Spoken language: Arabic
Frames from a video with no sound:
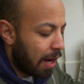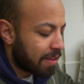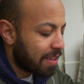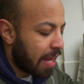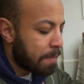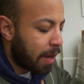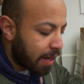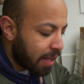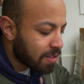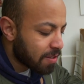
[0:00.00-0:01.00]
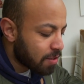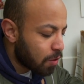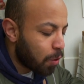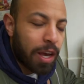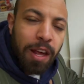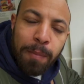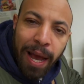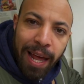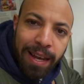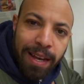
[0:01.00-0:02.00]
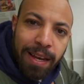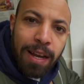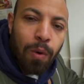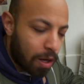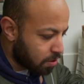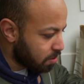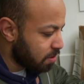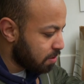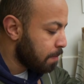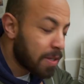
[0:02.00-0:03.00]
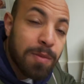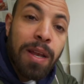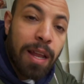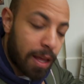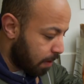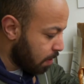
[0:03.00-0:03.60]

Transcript: حطيت عليه مايونيز وخيار مخلل وخس بسم الله